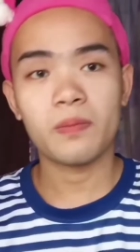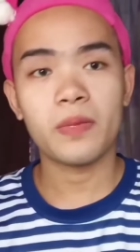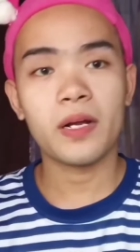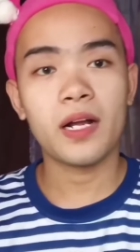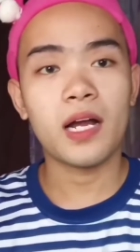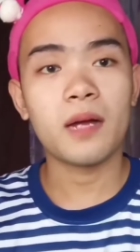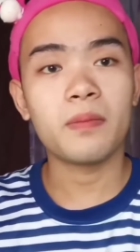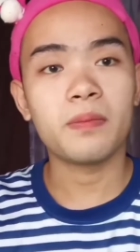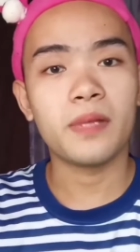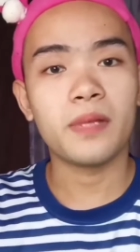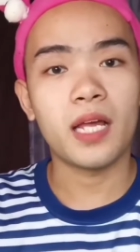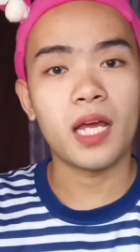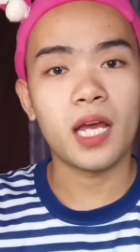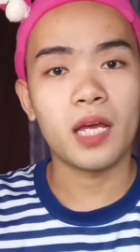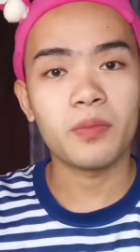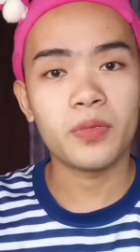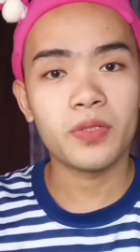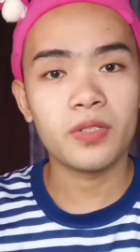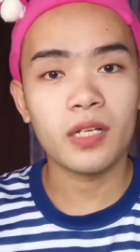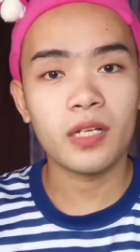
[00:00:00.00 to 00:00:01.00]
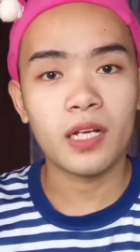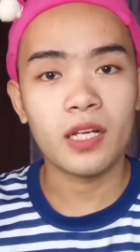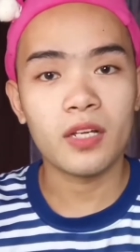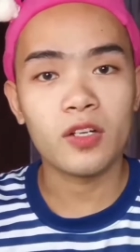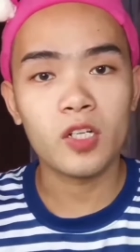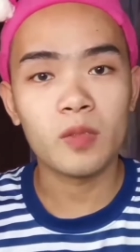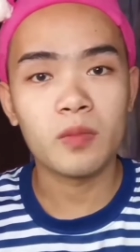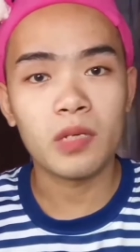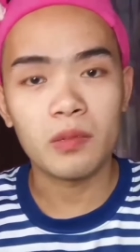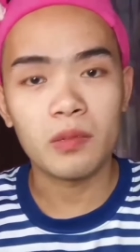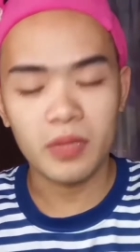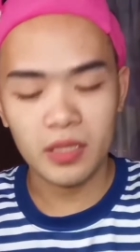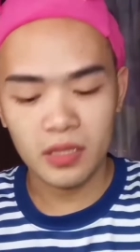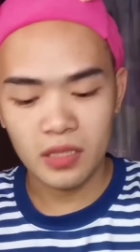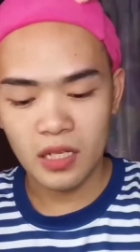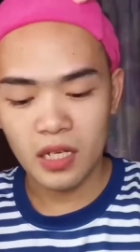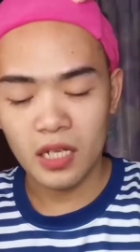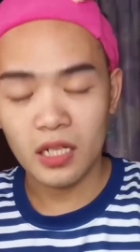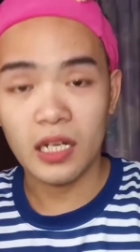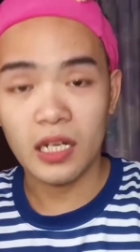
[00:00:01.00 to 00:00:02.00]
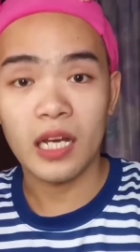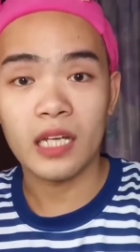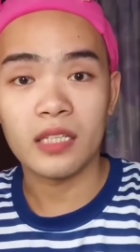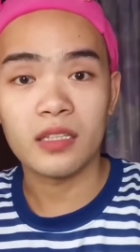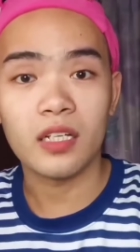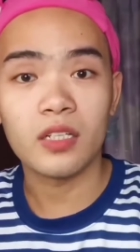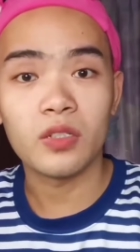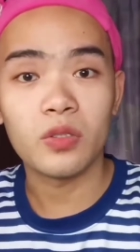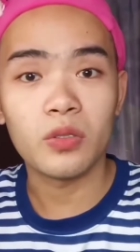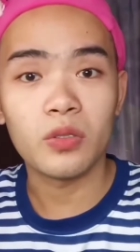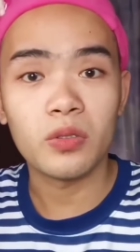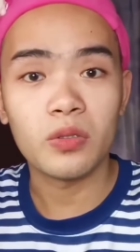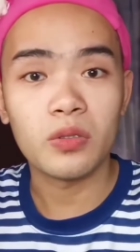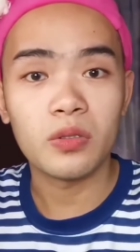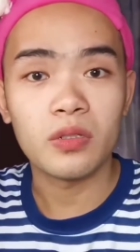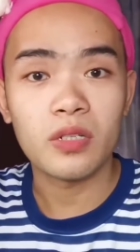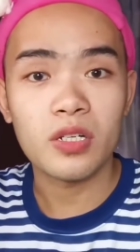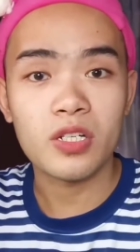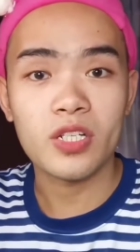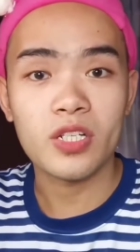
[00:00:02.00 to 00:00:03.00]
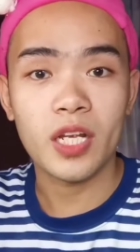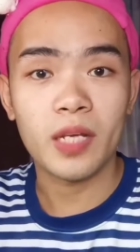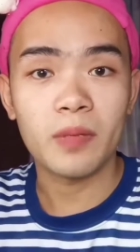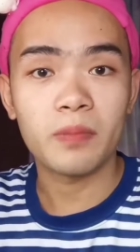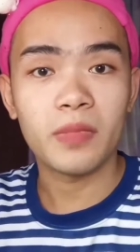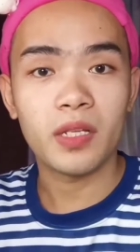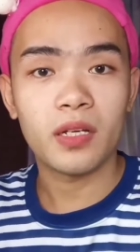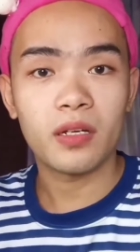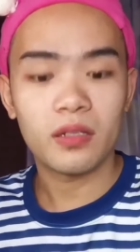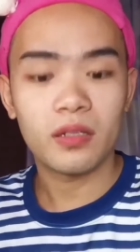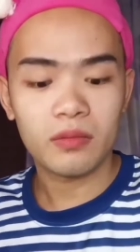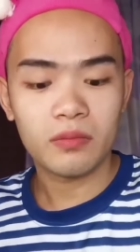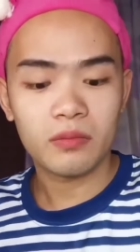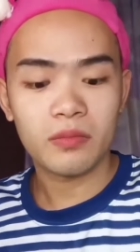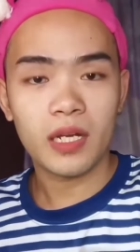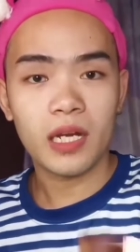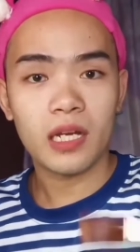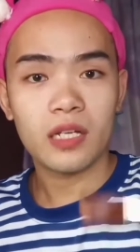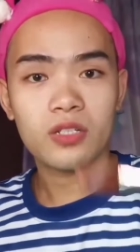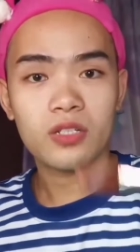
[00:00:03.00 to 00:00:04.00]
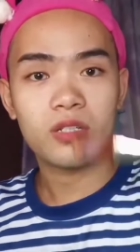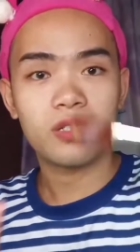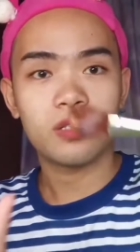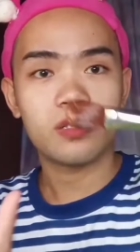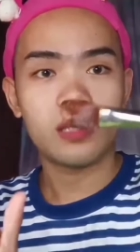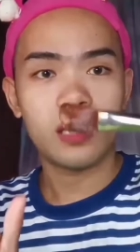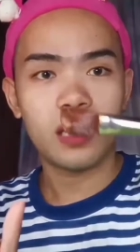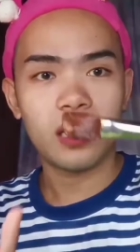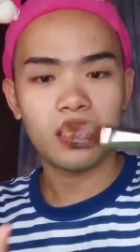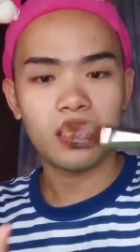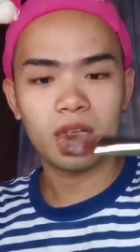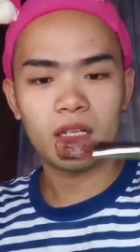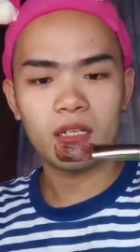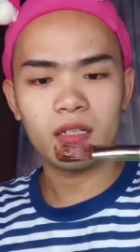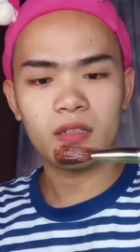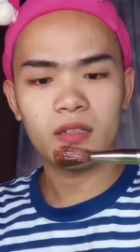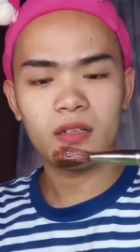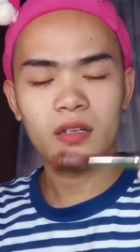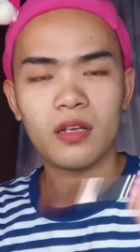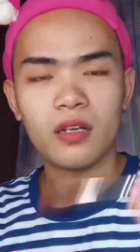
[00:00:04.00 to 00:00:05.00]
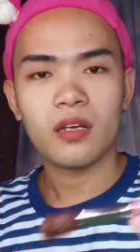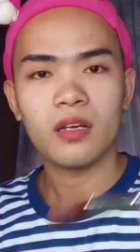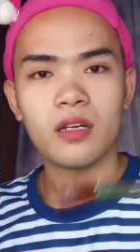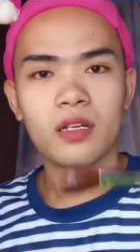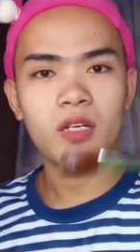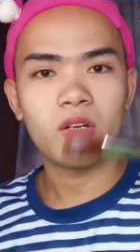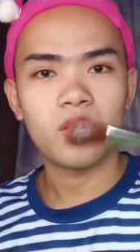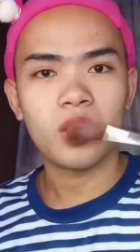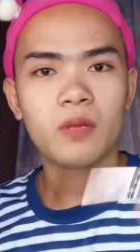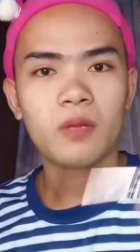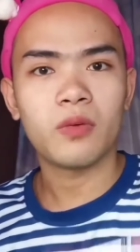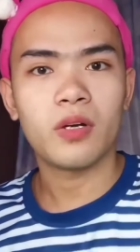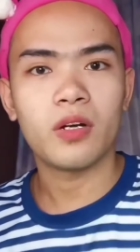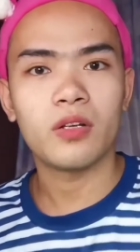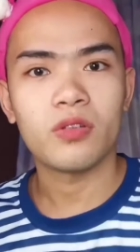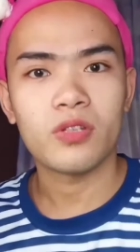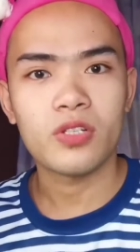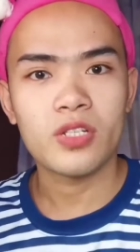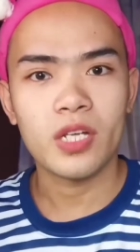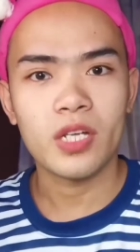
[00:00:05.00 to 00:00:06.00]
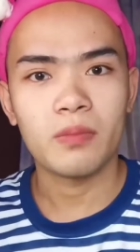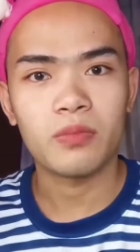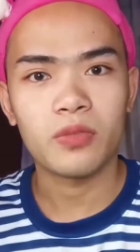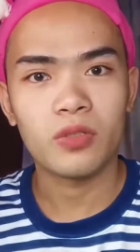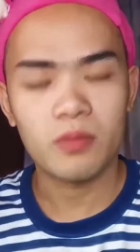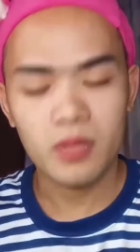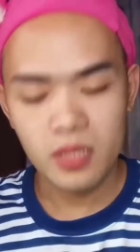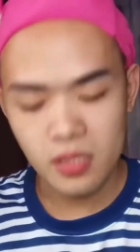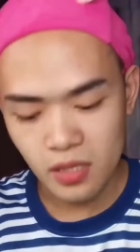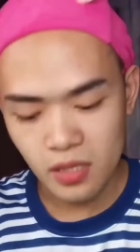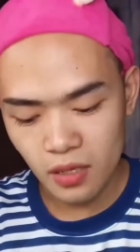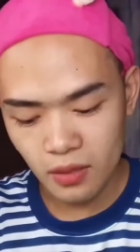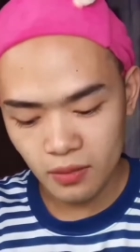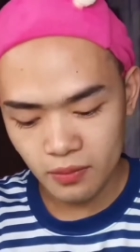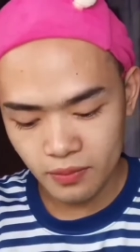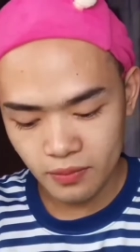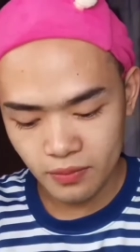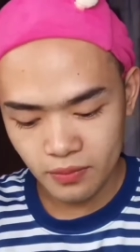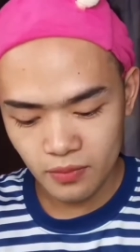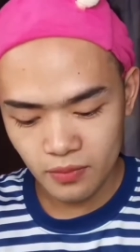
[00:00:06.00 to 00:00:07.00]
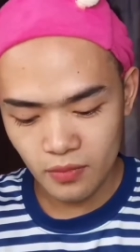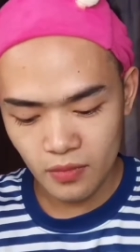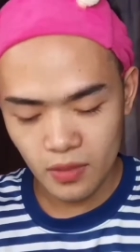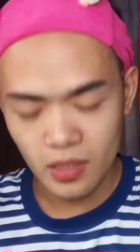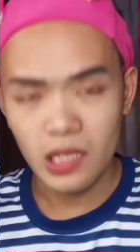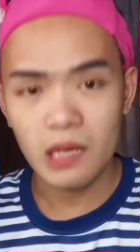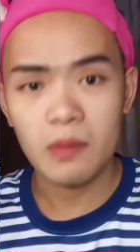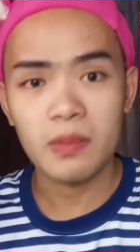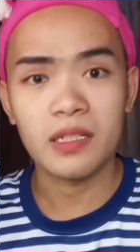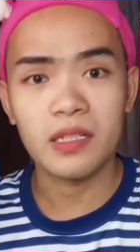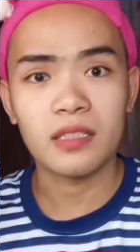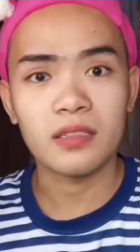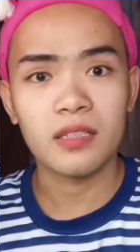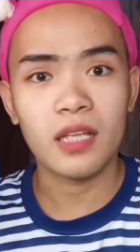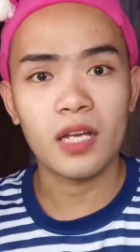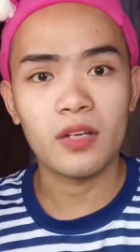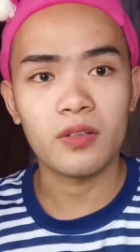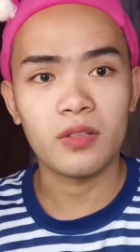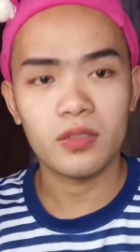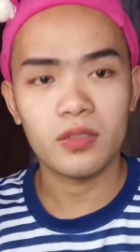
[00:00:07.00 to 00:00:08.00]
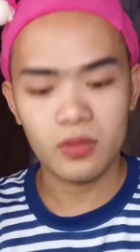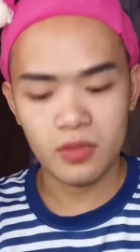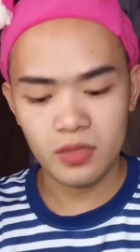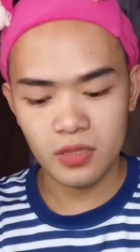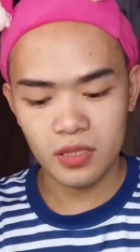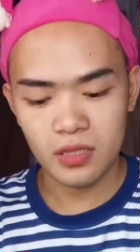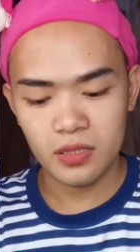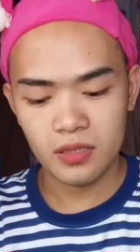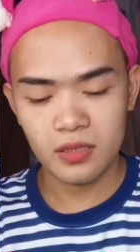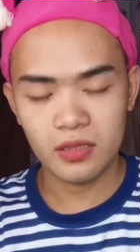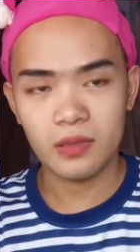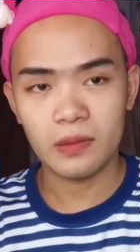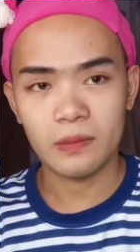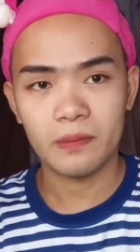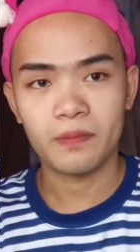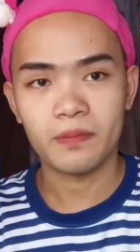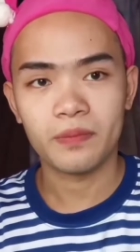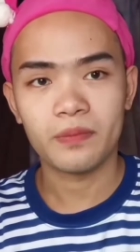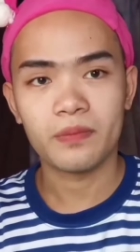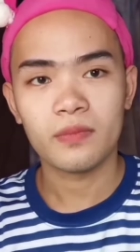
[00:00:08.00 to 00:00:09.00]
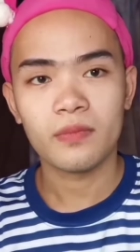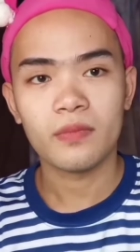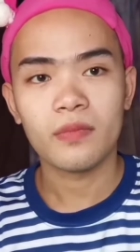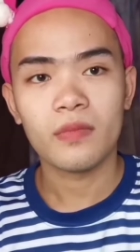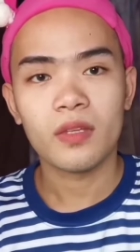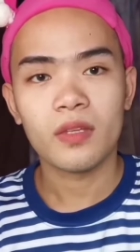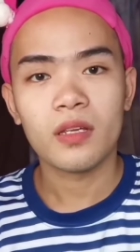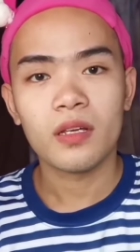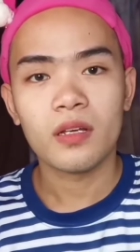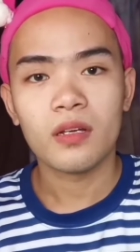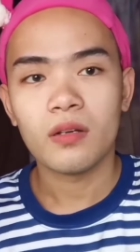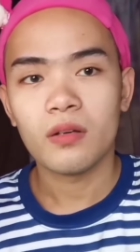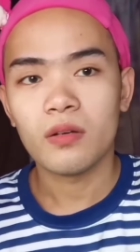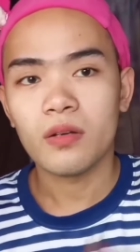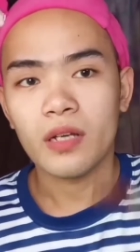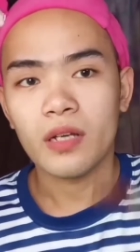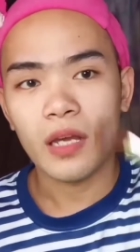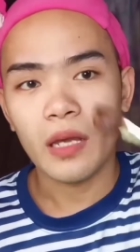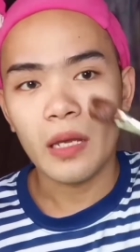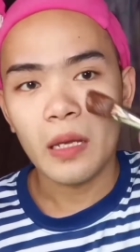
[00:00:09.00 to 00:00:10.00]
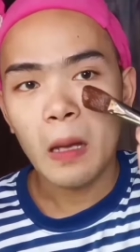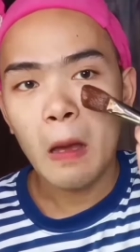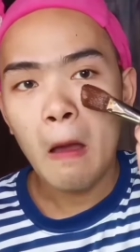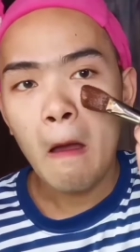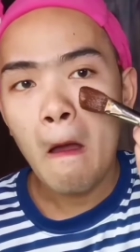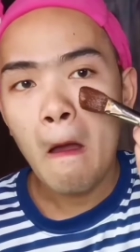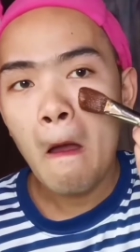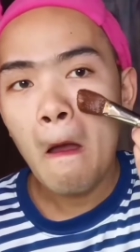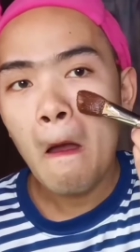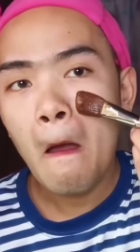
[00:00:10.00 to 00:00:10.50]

so, sa pag-apply, pwede kayong gumamit ng kahit anong shape ng brush. Sa akin, hindi ko alam kung anong shape to. Basta, gamit ang tayo nito, sis. Okay.